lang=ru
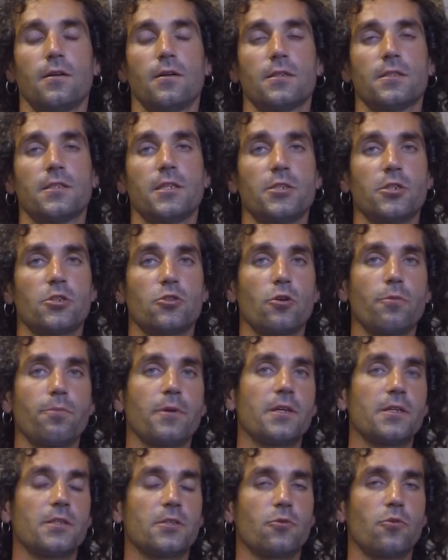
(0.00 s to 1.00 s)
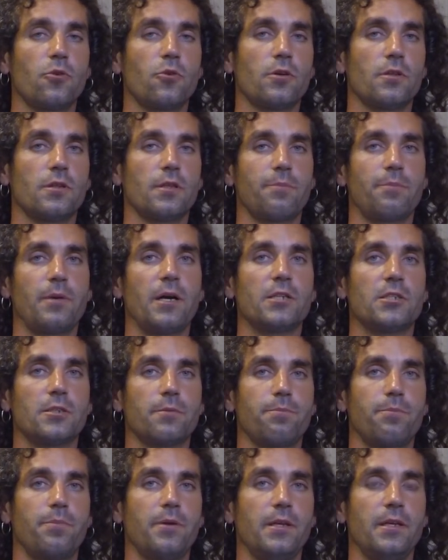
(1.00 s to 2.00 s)
значит, что происходит, опять
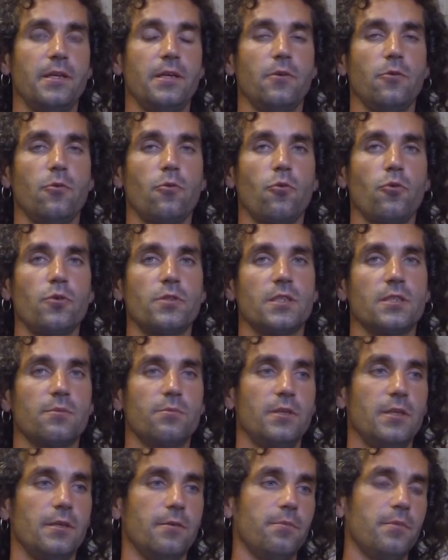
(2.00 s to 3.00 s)
же, при укусе змеи?